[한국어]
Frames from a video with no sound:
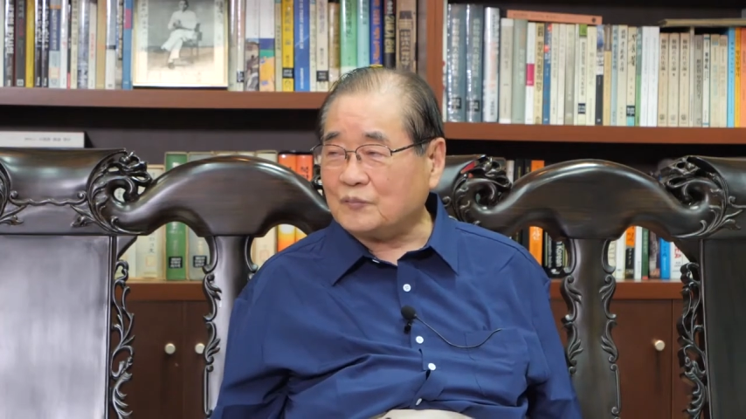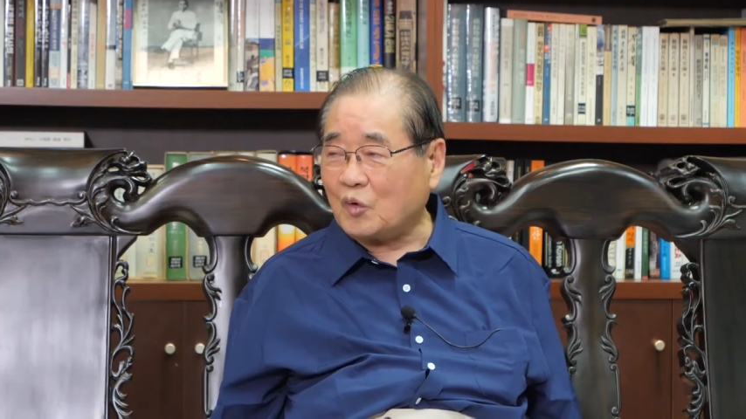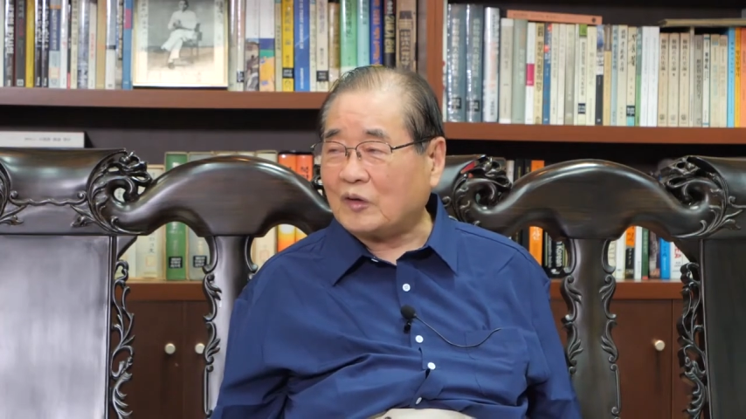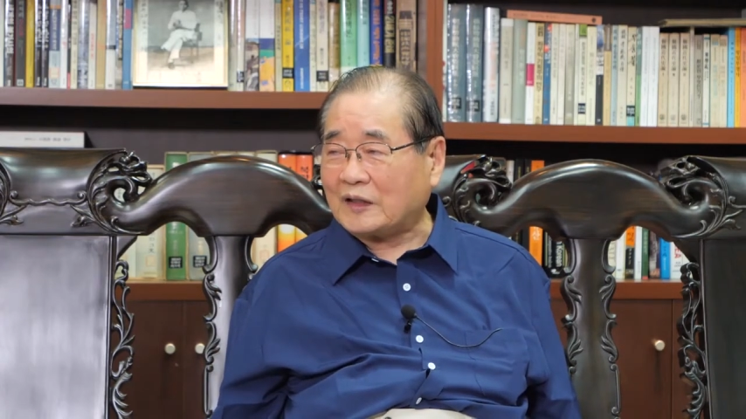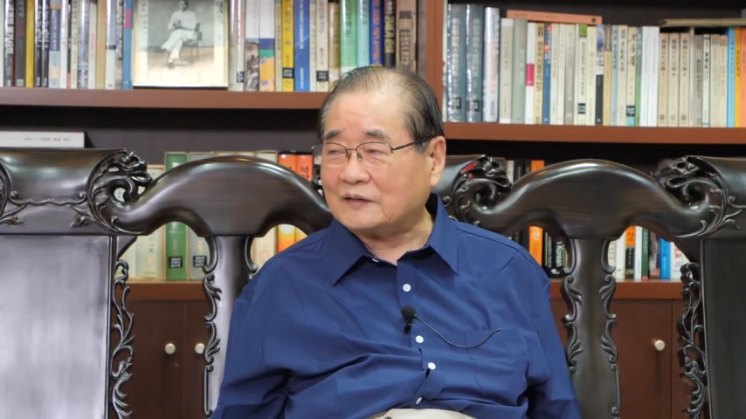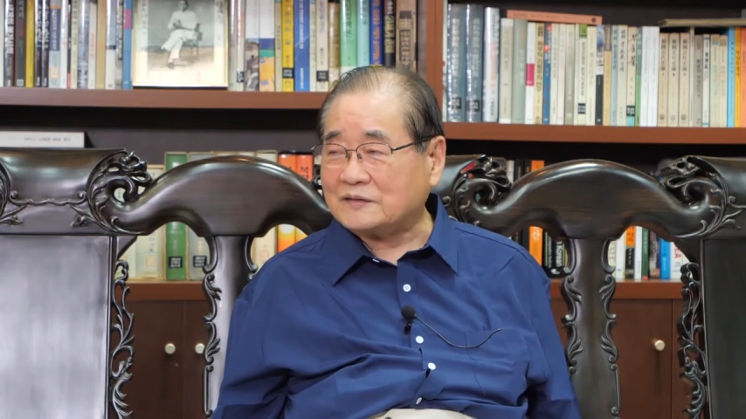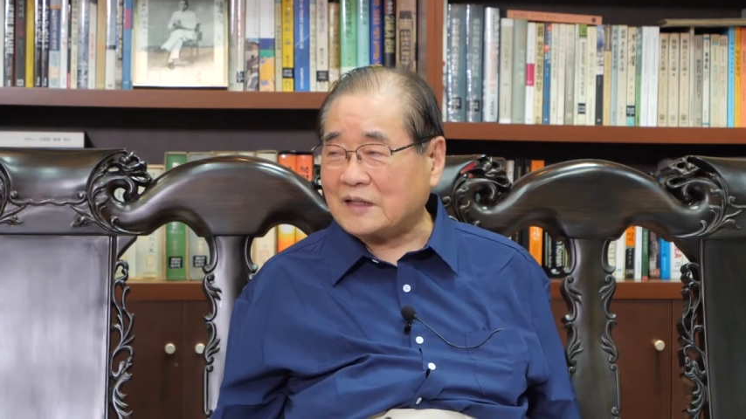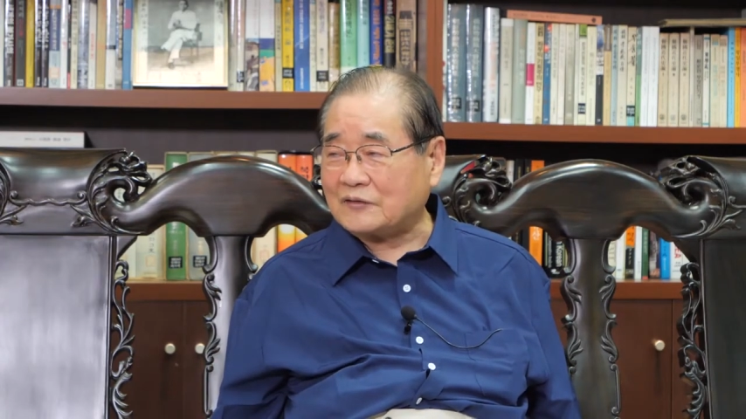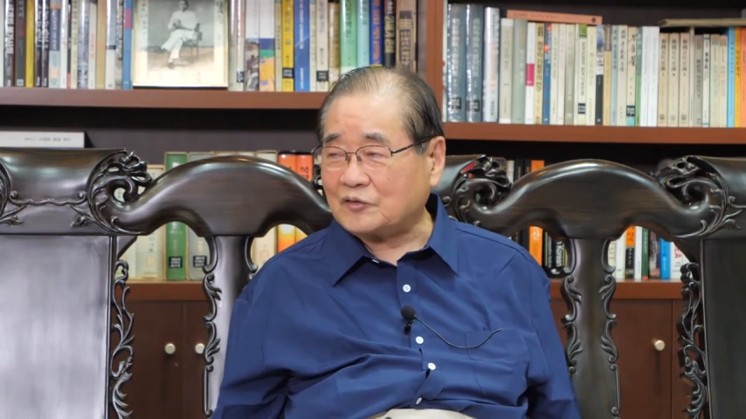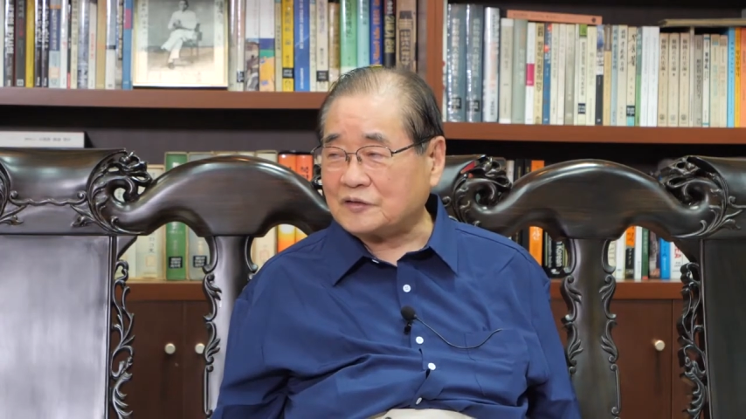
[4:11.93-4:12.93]
보관했던
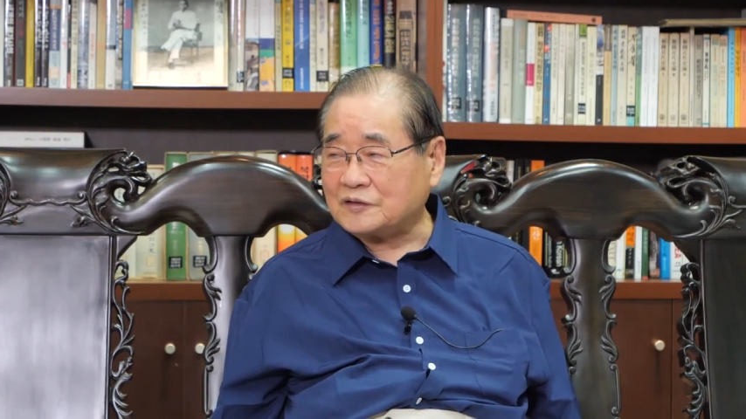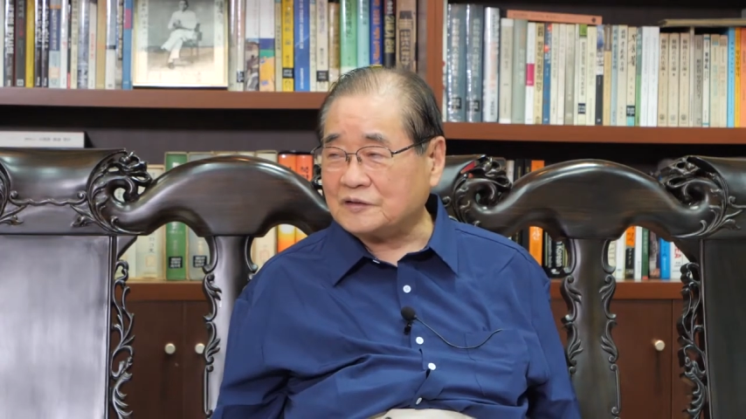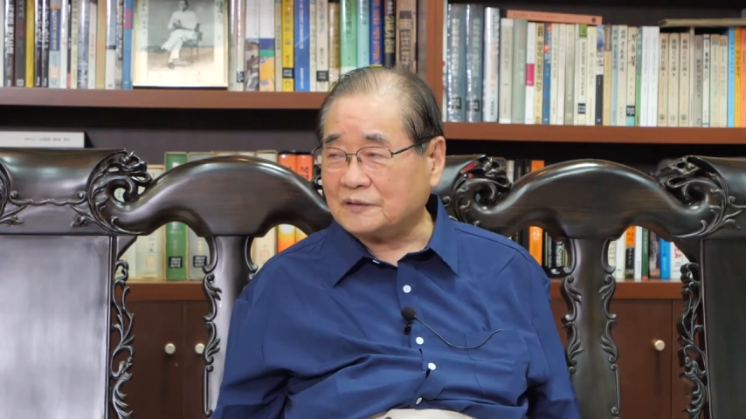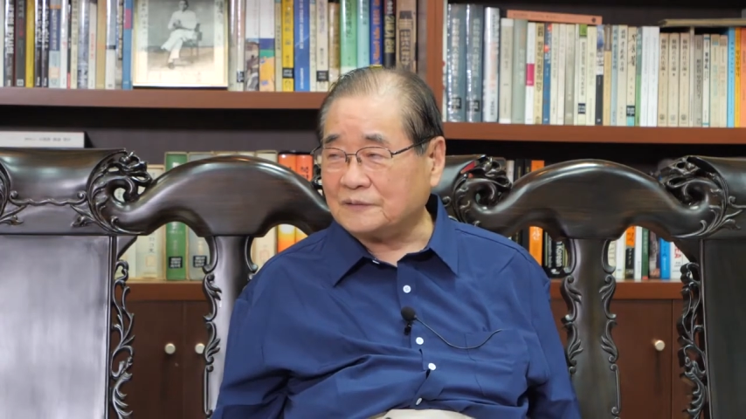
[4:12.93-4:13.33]
자료들이죠.